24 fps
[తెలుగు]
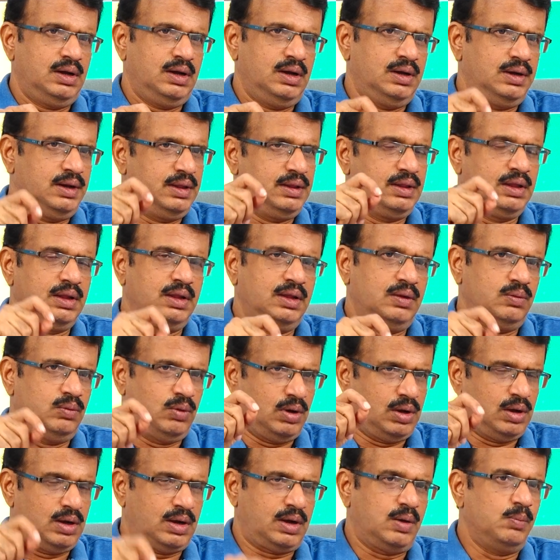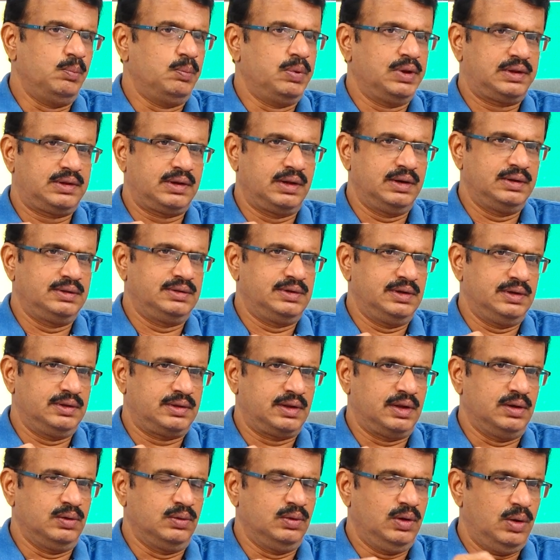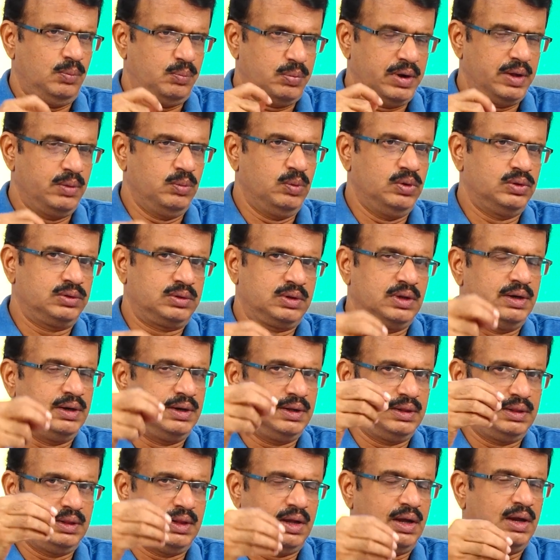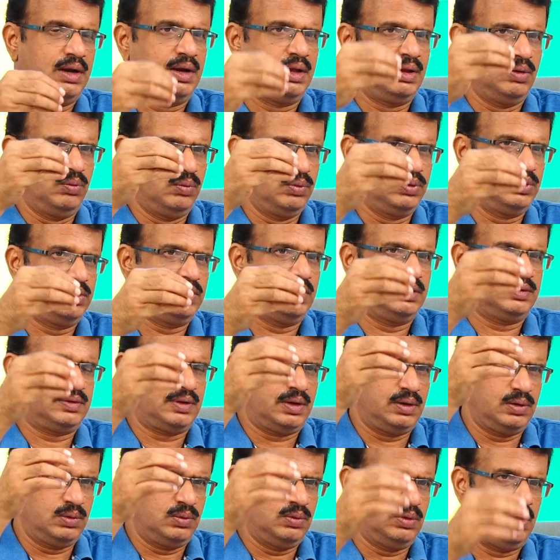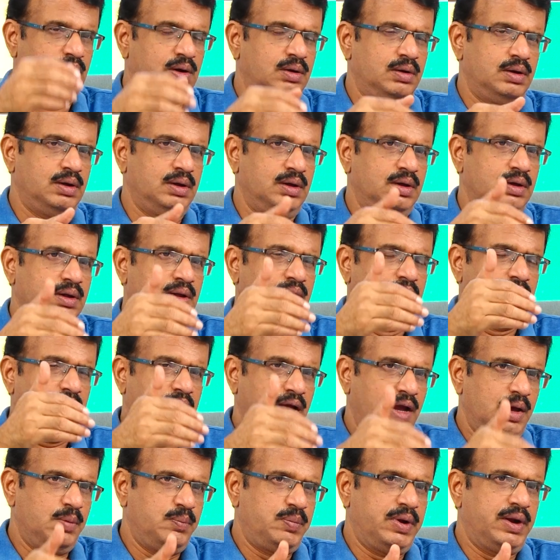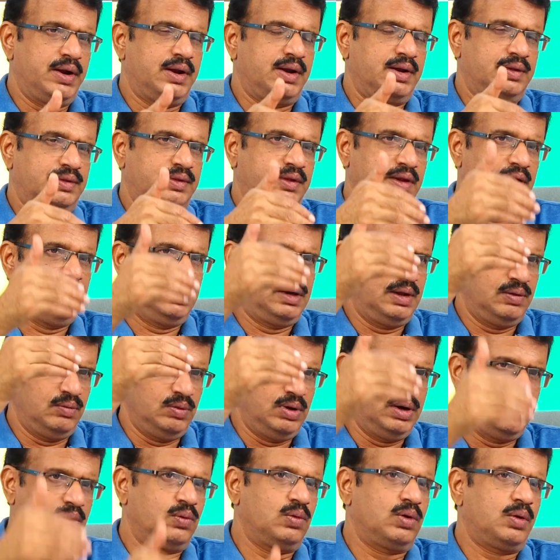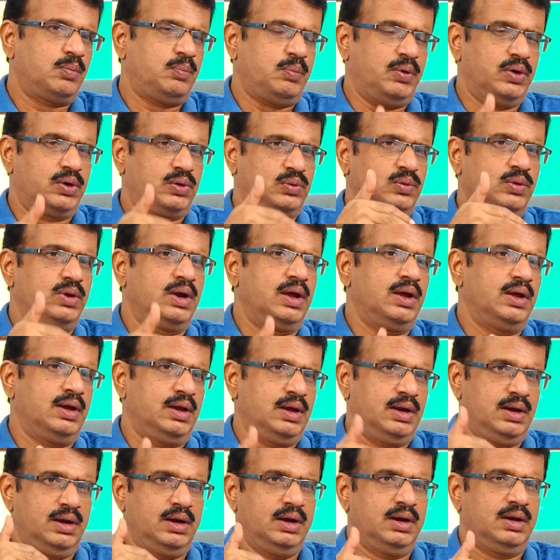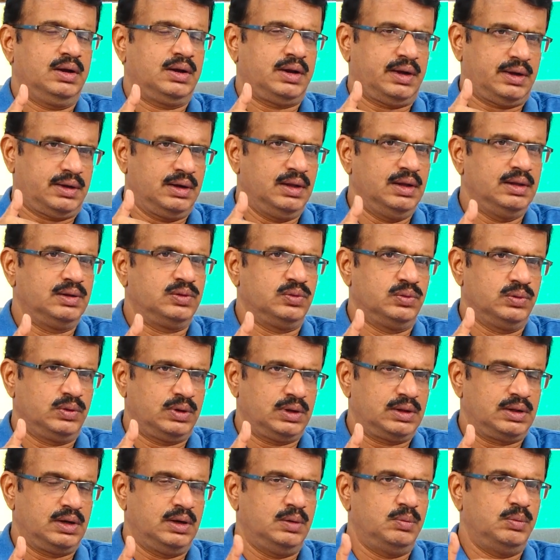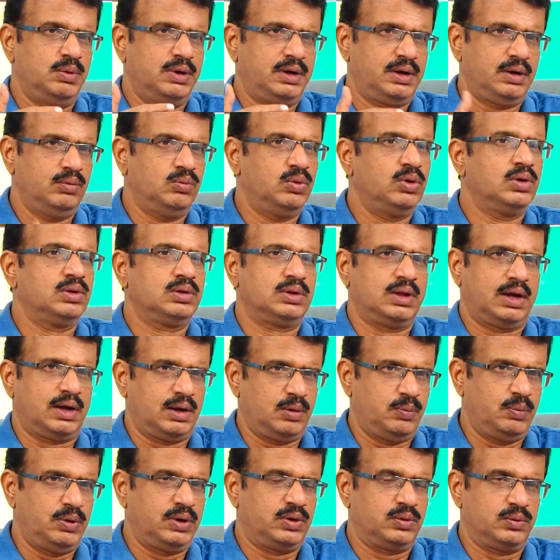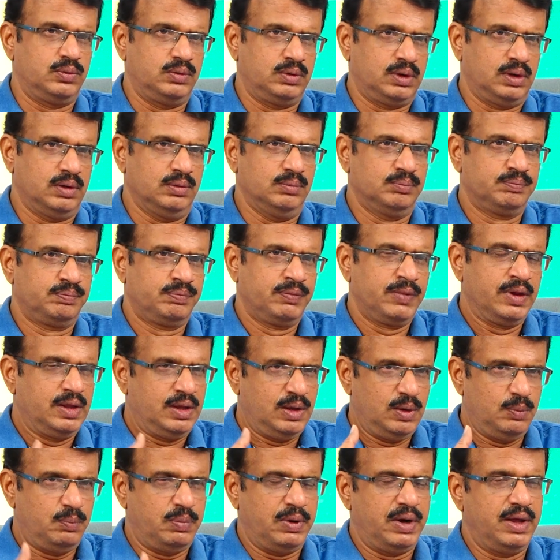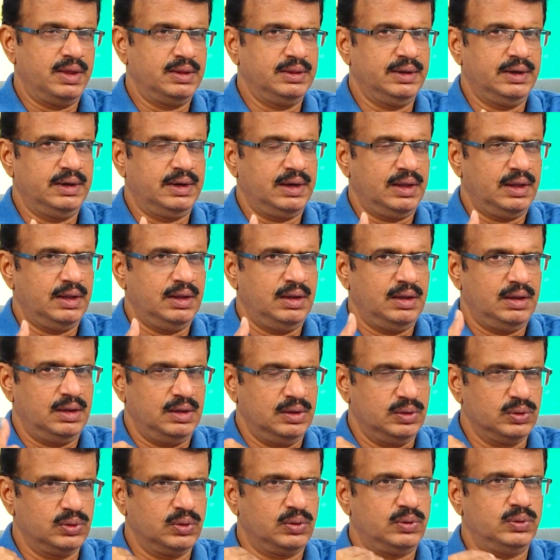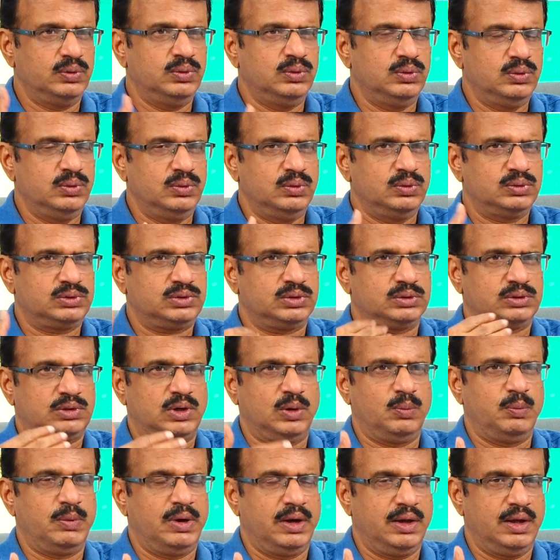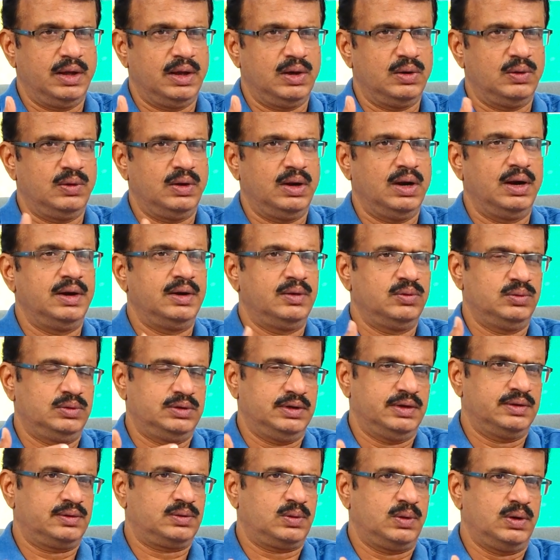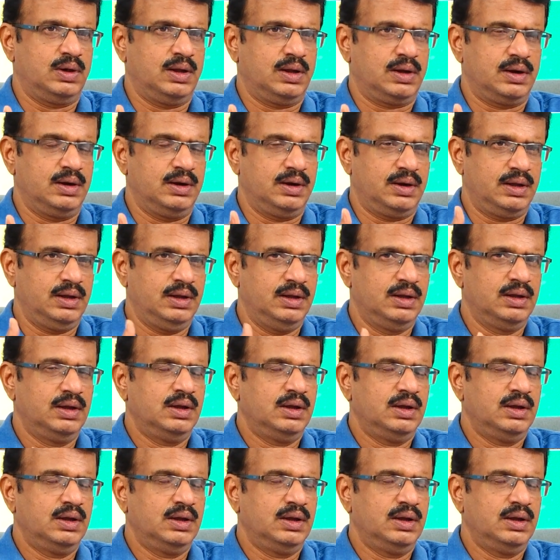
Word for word: అనేది ఒక కంపల్సరీ చేశారు అప్పుడేమవుతుందంటే దాన్ని ఎవడు చేశారు ఆ ఐపీ అడ్రస్ ఏంటి ఇవన్నీ కూడా పట్టుకునే టెక్నాలజీ ఉంటుంది కాబట్టి ఒళ్ళు దగ్గర పెట్టుకుంటారు ఇప్పుడు ఏంటంటే ఎందుకు సోషల్ మీడియాలో ఇలాంటివి చేస్తున్నారంటే